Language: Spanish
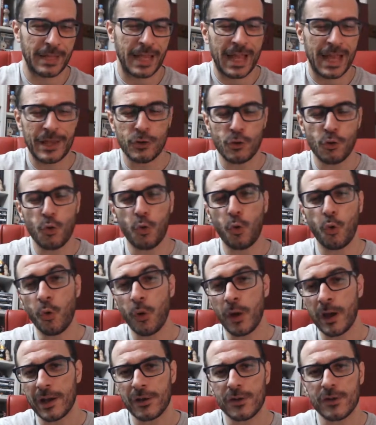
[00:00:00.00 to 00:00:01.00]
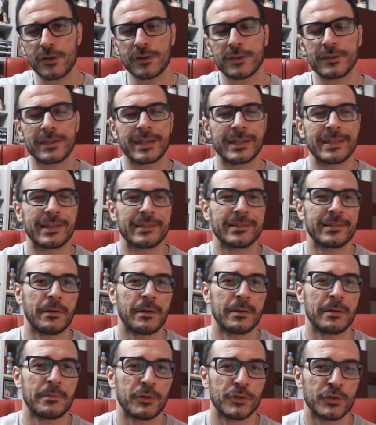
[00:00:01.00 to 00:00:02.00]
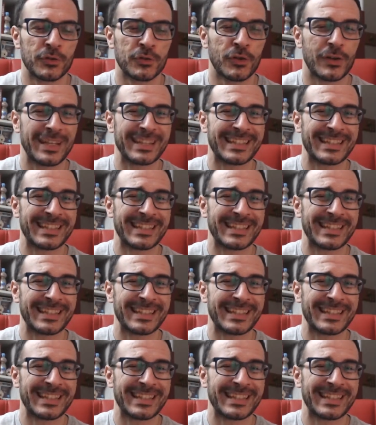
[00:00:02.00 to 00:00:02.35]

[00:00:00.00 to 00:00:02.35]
Hay un juego, que ya sabéis vosotros